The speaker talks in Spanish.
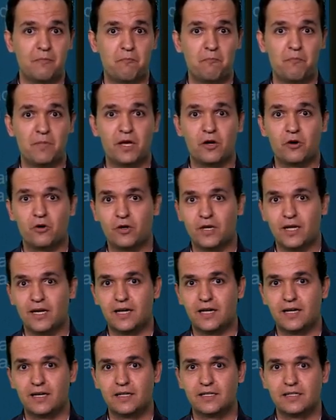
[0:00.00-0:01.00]

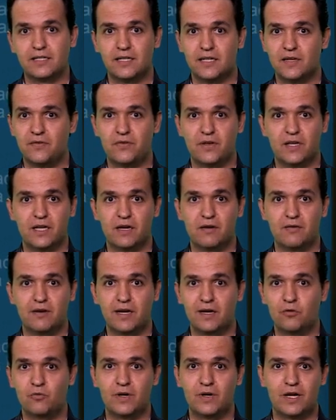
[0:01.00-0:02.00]
mejorar
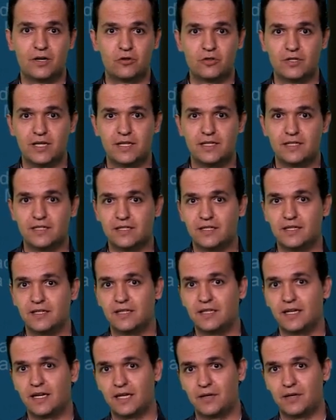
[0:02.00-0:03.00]
significaba una cosa
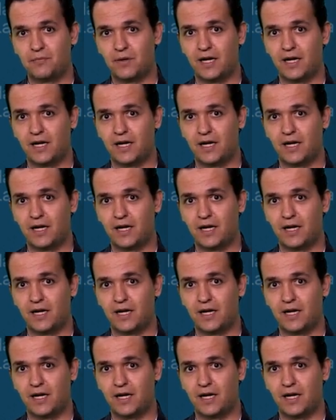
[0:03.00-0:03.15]
distinta que